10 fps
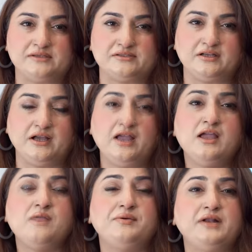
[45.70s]
बेस्ट
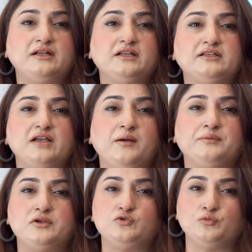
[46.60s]
रहेगा फिर आ जाती है
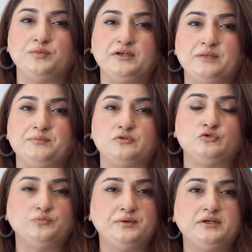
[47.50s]
आपकी ड्रूपी टिप
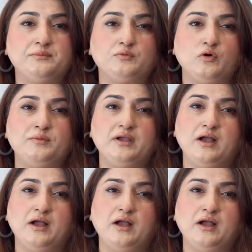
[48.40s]
ड्रूपी टिप को भी